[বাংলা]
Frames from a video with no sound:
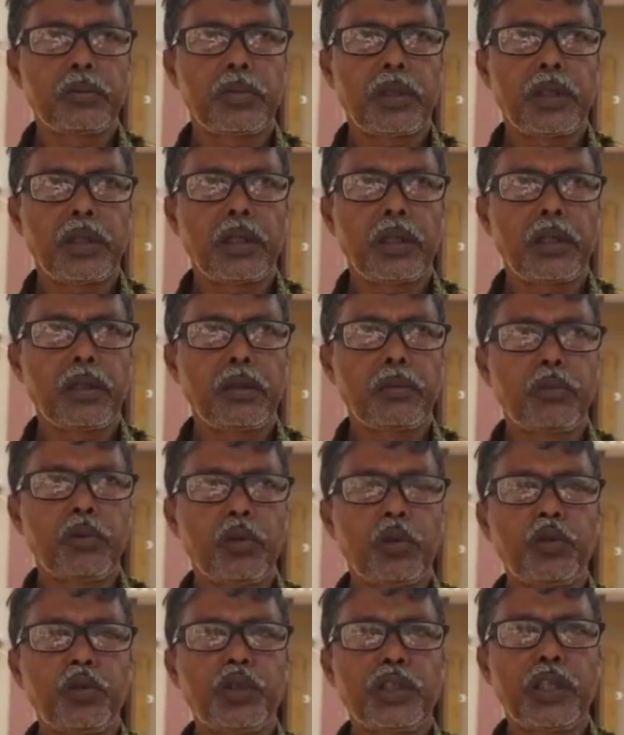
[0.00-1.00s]
মানে
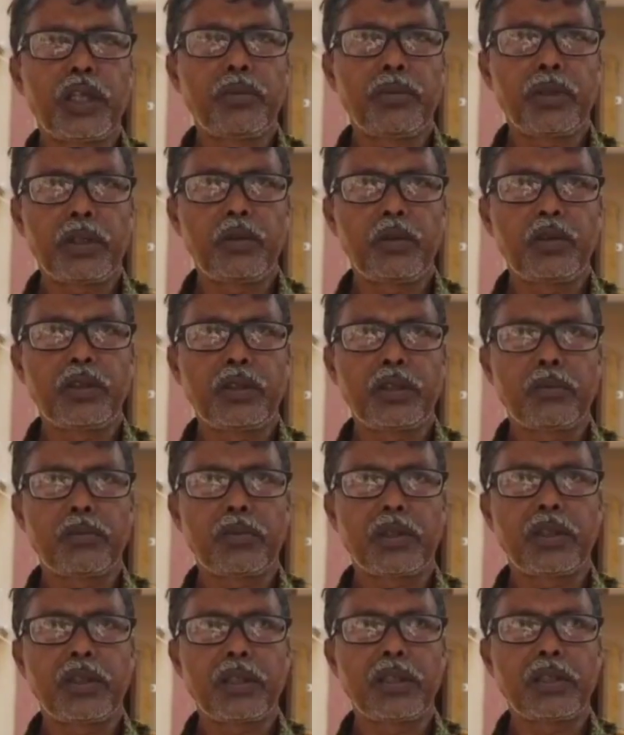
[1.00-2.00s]
বহু চেয়ারম্যান হয়েছে
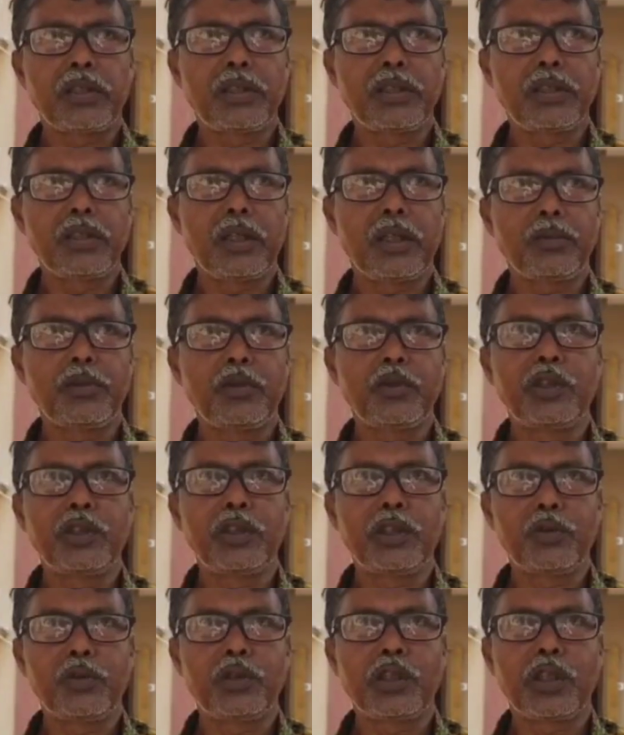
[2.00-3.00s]
আমরা দেখেছি আমিও
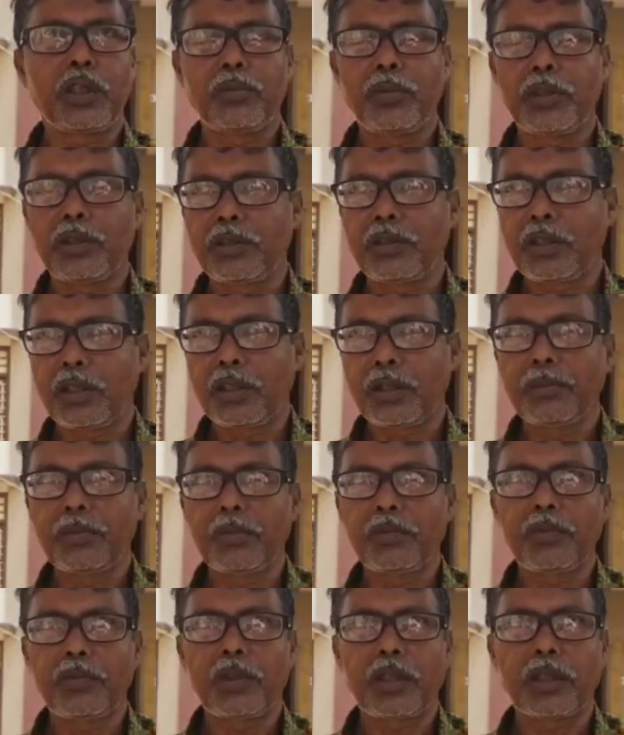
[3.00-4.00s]
নিজেও চেয়ারম্যান ছিলাম
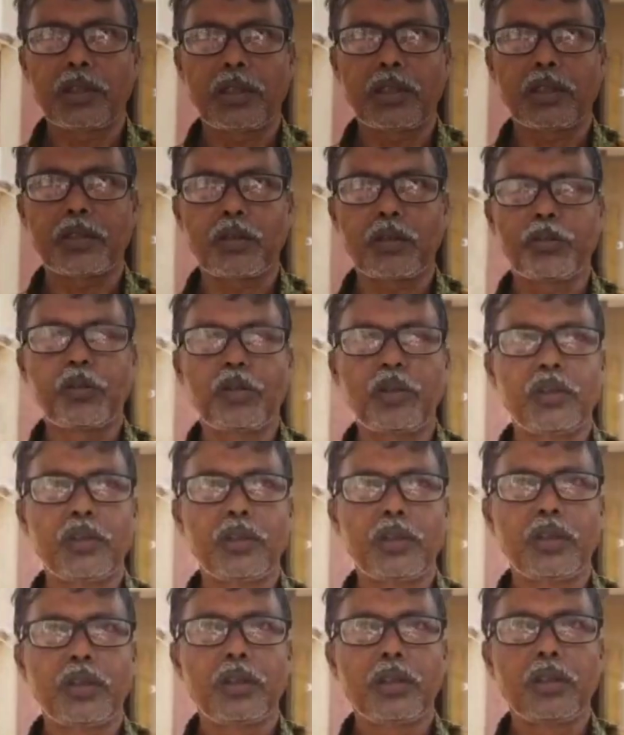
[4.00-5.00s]
একটা সময়
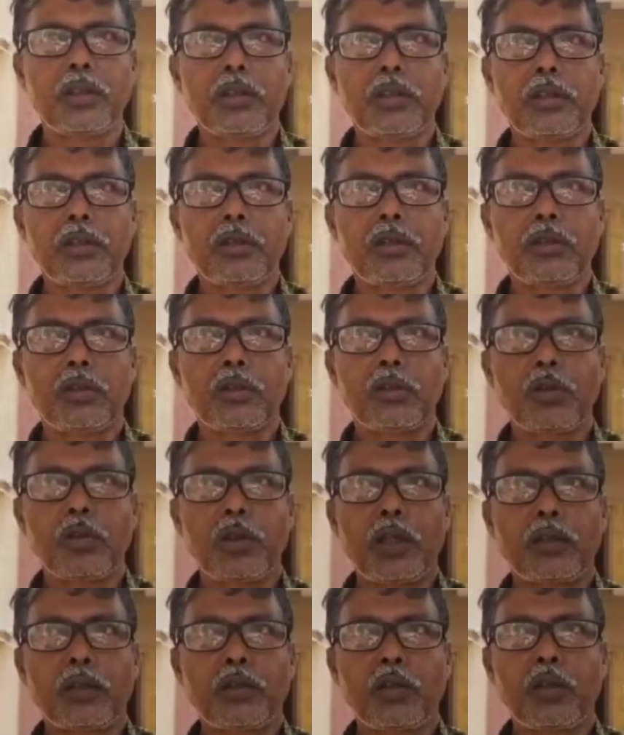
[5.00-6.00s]
তো
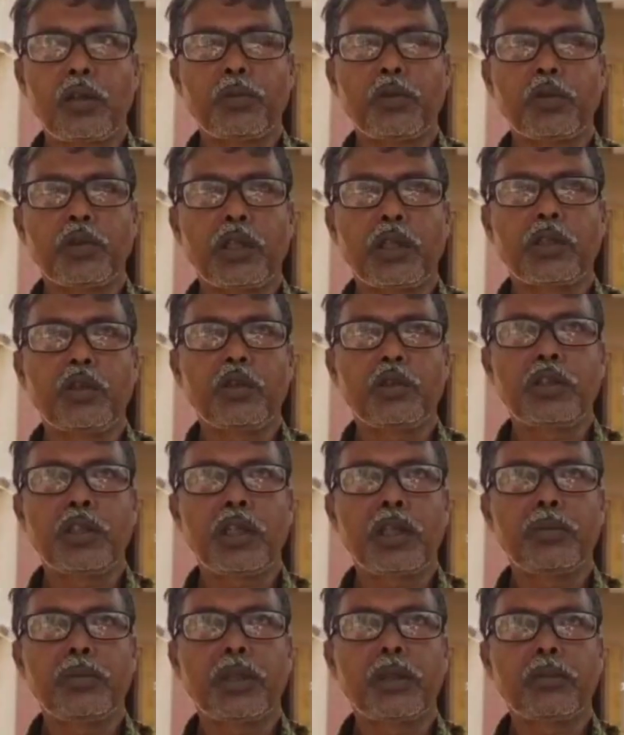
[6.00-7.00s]
এত অপদার্থ
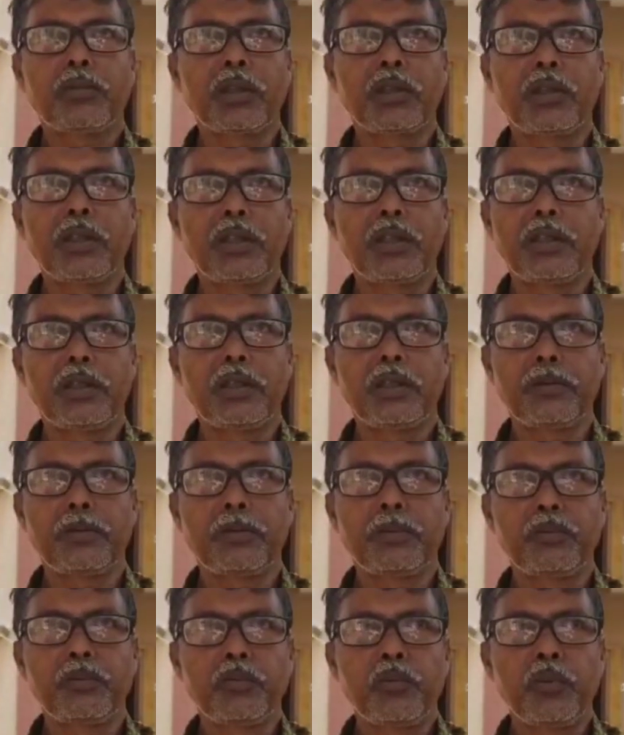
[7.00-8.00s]
চেয়ারম্যান আমরা দেখিনি
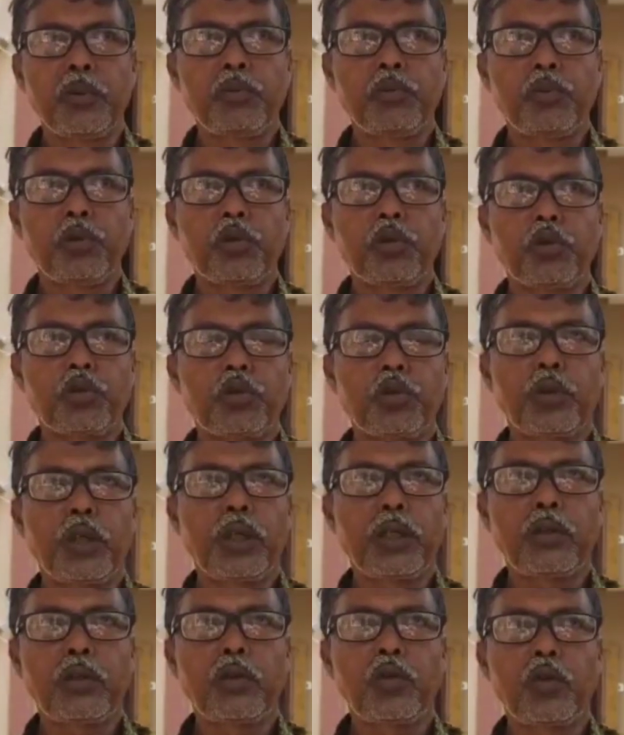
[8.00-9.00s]

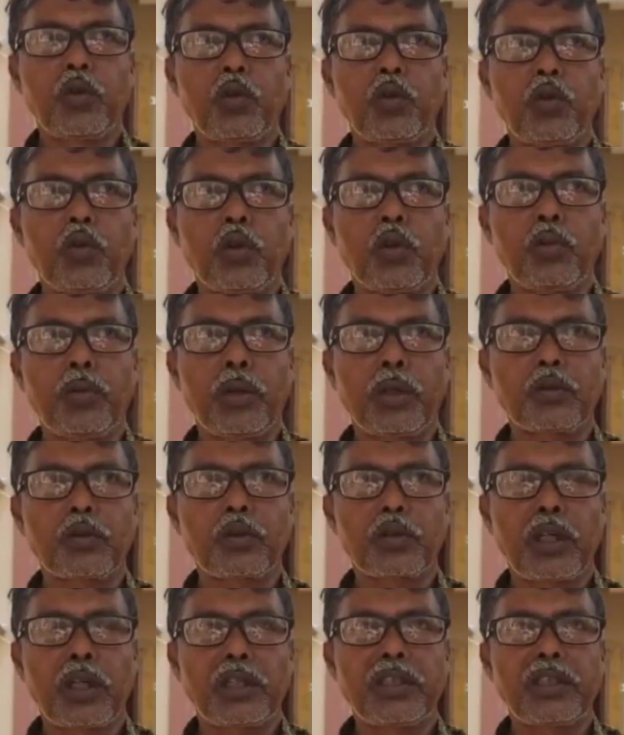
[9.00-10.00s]
পৌরসভায় কোনো লোক মানুষ
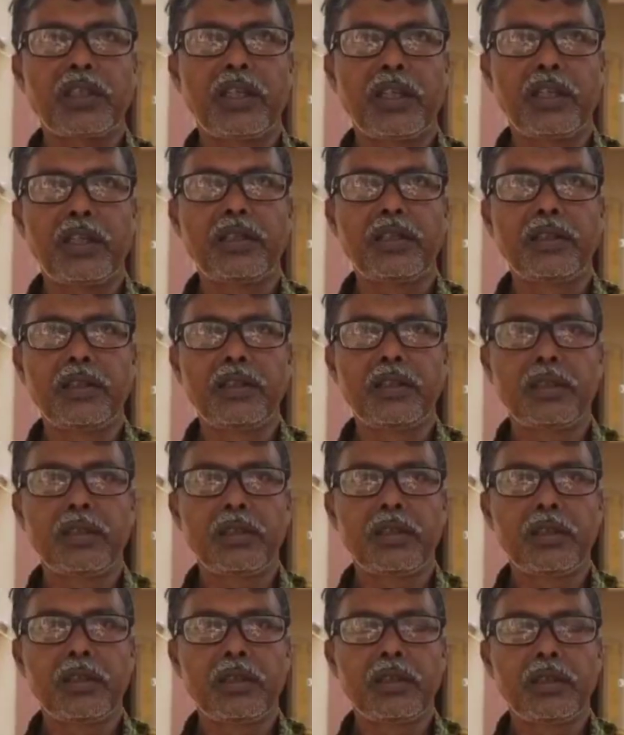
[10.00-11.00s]
কাজে গেলেই
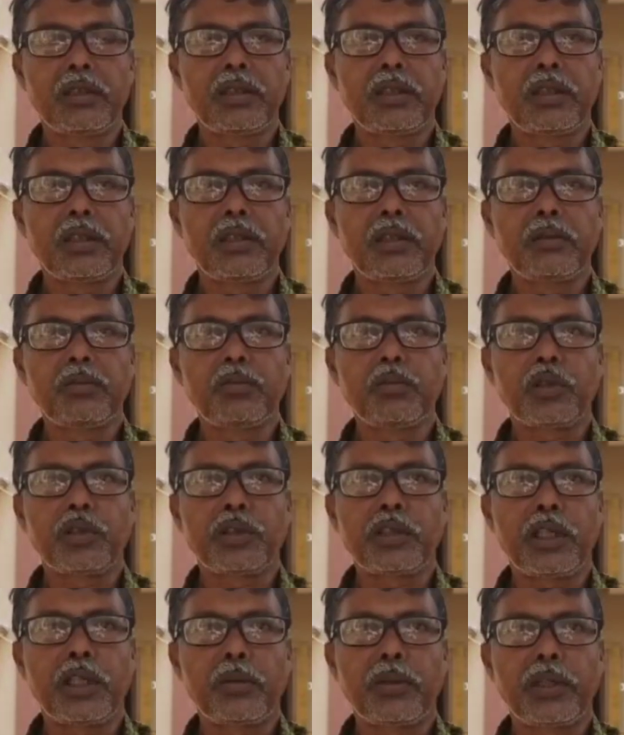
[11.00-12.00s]
তিনি
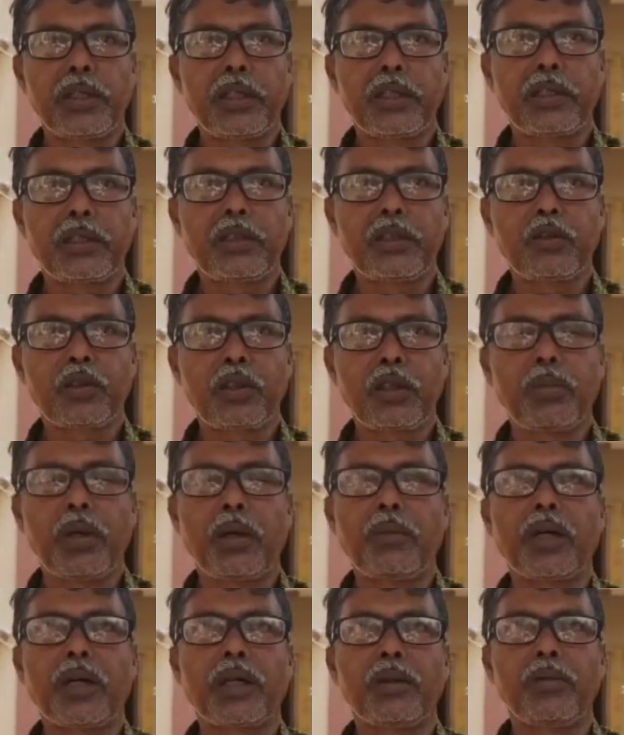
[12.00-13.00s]
চেয়ারম্যানের একটি কথা
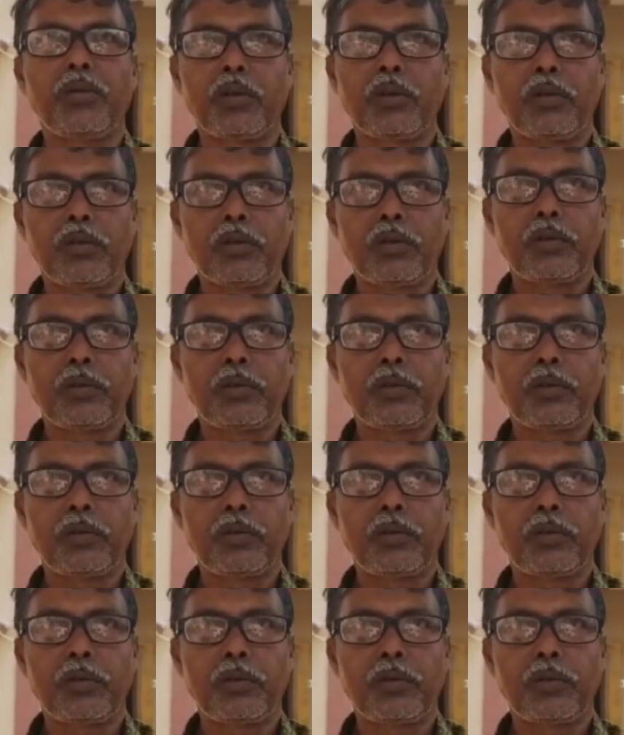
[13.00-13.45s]
আমাকে বলে